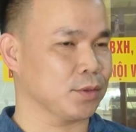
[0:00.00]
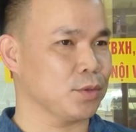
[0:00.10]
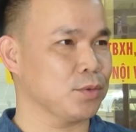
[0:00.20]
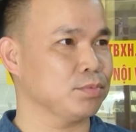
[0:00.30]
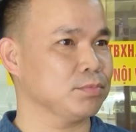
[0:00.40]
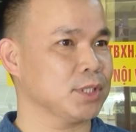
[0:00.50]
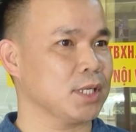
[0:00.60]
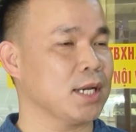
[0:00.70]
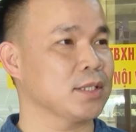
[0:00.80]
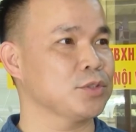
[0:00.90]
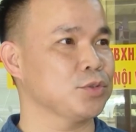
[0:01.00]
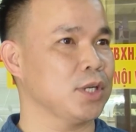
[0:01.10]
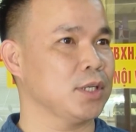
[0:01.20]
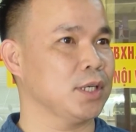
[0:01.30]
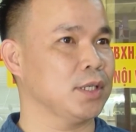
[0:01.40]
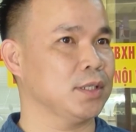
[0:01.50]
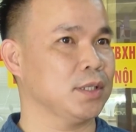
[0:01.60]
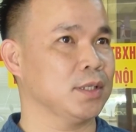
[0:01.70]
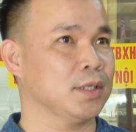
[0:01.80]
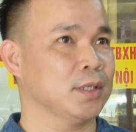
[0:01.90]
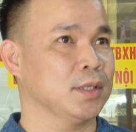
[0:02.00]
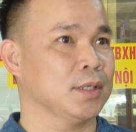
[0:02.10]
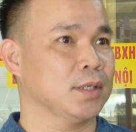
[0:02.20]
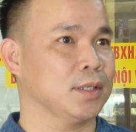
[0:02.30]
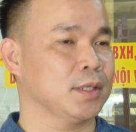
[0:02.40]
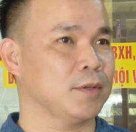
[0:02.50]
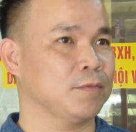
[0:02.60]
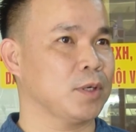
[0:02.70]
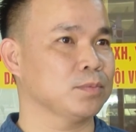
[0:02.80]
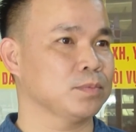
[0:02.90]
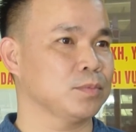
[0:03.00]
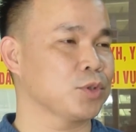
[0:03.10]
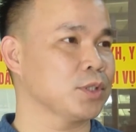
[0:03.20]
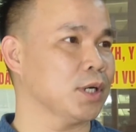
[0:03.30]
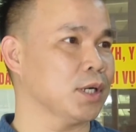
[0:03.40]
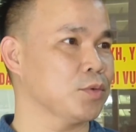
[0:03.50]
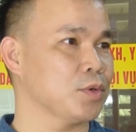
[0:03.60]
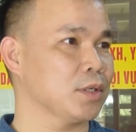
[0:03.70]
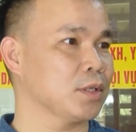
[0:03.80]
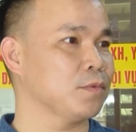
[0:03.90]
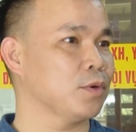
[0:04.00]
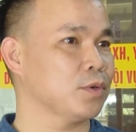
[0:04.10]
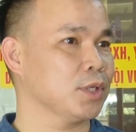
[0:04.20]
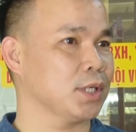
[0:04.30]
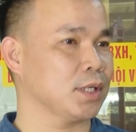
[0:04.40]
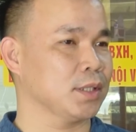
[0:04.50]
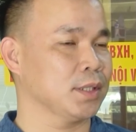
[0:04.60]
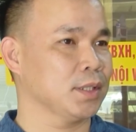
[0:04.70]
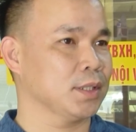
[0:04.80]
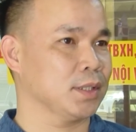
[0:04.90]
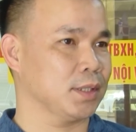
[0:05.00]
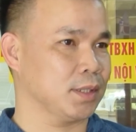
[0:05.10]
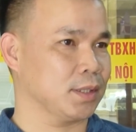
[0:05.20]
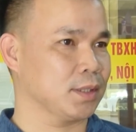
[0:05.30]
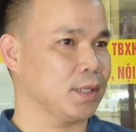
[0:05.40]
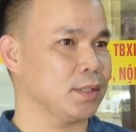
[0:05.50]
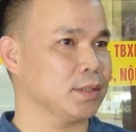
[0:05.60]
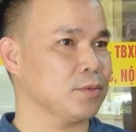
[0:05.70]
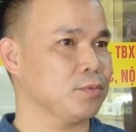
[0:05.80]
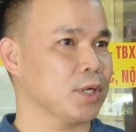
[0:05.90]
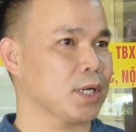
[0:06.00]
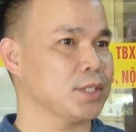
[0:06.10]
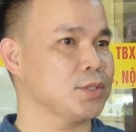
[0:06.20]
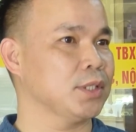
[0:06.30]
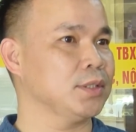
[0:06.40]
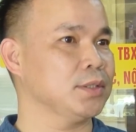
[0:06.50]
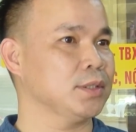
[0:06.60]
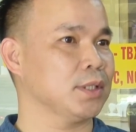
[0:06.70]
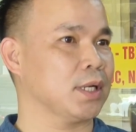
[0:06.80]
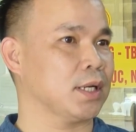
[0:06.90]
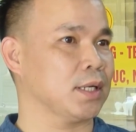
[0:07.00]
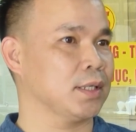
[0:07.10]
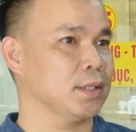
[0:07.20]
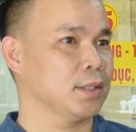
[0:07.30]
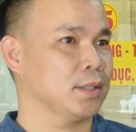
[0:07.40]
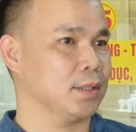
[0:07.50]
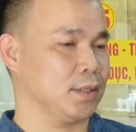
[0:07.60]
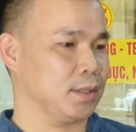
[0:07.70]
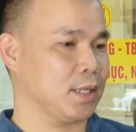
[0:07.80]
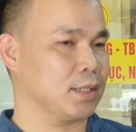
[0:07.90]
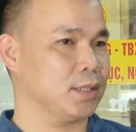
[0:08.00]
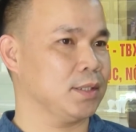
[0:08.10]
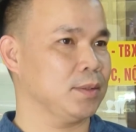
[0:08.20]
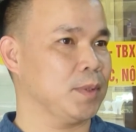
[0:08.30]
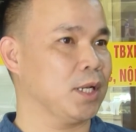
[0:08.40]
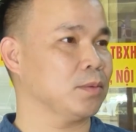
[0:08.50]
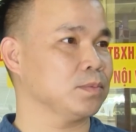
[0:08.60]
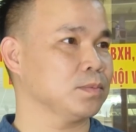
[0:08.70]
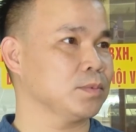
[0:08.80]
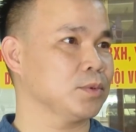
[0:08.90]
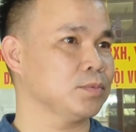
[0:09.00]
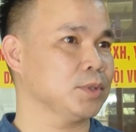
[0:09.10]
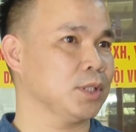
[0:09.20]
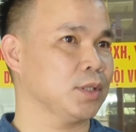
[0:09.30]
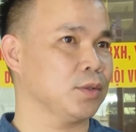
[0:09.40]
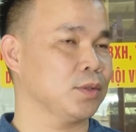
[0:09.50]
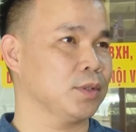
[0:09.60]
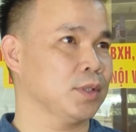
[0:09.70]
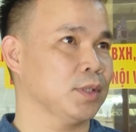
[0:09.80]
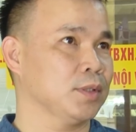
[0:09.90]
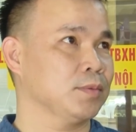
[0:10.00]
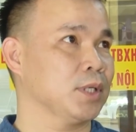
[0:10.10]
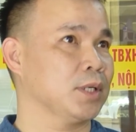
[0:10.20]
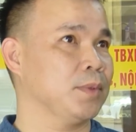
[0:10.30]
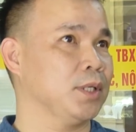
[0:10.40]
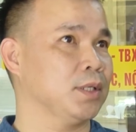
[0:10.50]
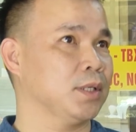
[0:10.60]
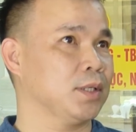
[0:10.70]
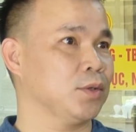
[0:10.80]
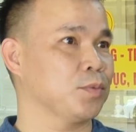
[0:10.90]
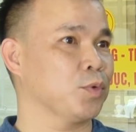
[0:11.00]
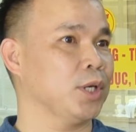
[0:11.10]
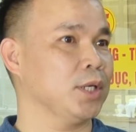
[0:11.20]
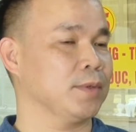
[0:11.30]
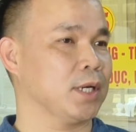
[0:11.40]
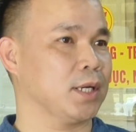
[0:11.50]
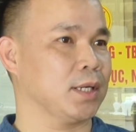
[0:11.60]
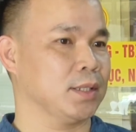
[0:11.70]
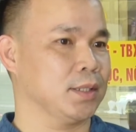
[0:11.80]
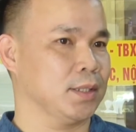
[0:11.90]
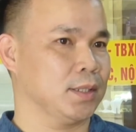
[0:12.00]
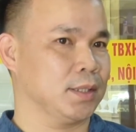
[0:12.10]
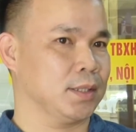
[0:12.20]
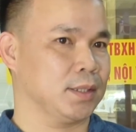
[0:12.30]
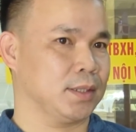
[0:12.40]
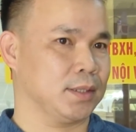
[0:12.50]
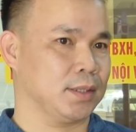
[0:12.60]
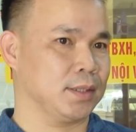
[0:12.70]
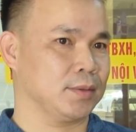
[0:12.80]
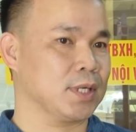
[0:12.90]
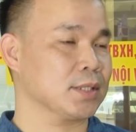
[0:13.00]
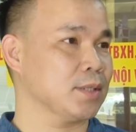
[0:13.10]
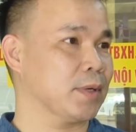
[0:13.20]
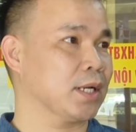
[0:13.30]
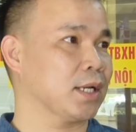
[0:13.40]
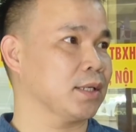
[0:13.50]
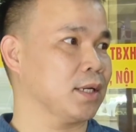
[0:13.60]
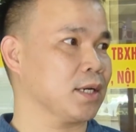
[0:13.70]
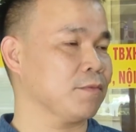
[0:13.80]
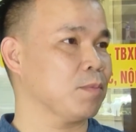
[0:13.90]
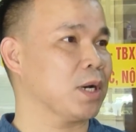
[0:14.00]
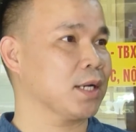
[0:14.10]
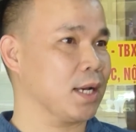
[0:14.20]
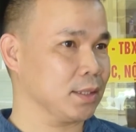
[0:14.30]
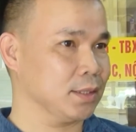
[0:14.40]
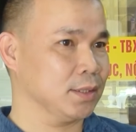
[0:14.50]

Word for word: Tôi cũng rất hay thường xuyên đến ờ, văn phòng một cửa của ban thành phố để Ờ, thực hiện những công việc hành chính như là ờ, đăng ký biến động cũng như là à, bên à, nộp thuế và ờ, các sở ban ngành à, các phòng ban khác